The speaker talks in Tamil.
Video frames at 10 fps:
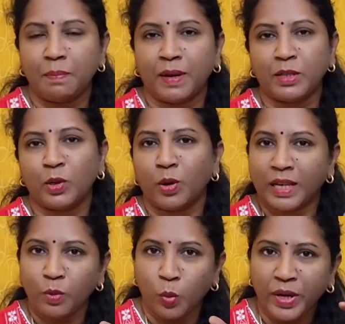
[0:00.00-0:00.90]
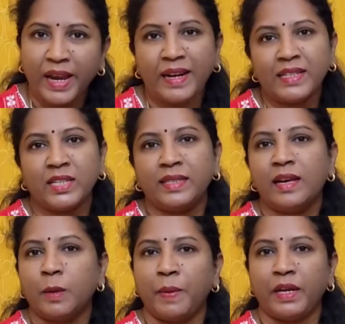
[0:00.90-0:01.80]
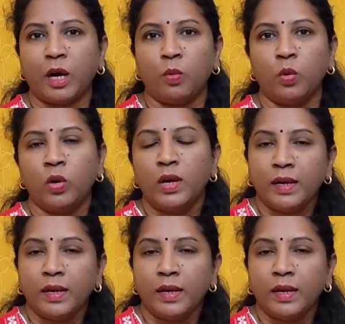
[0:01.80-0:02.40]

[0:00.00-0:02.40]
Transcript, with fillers: தான் பார்த்துருக்கோம் அதாவது ஒரே டிஜிட் தான் ரிப்பீட் ஆகும்